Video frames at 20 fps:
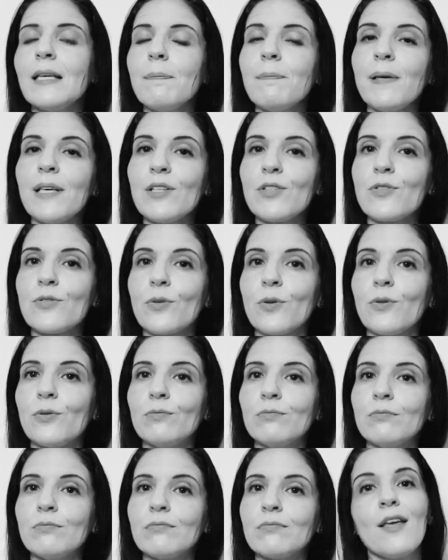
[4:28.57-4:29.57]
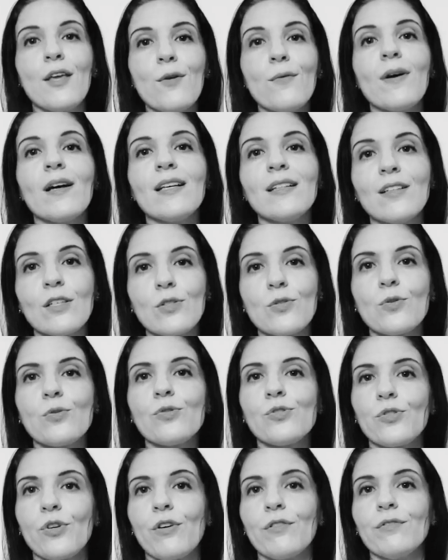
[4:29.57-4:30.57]
que pensou: eu ainda
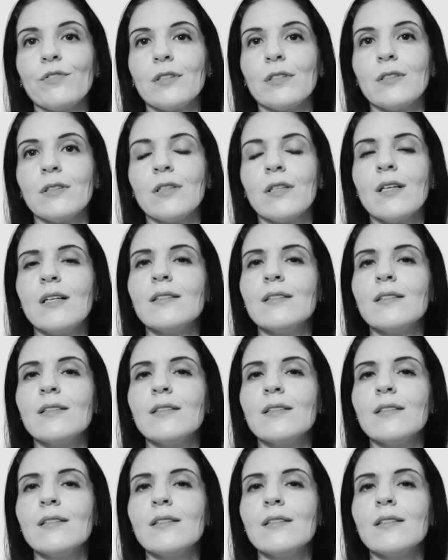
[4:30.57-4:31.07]
sou jovem,